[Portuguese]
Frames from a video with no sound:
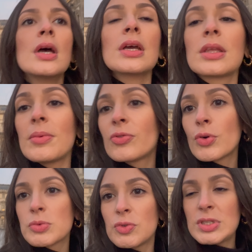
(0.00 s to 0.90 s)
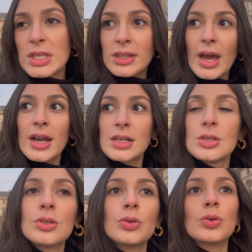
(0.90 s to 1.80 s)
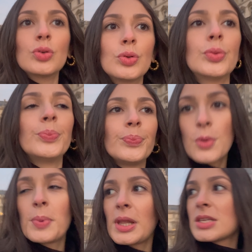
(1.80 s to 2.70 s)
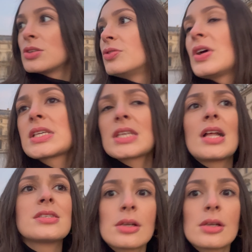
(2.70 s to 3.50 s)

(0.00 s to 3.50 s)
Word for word: Que também fomos visitar o Palácio de Versailles,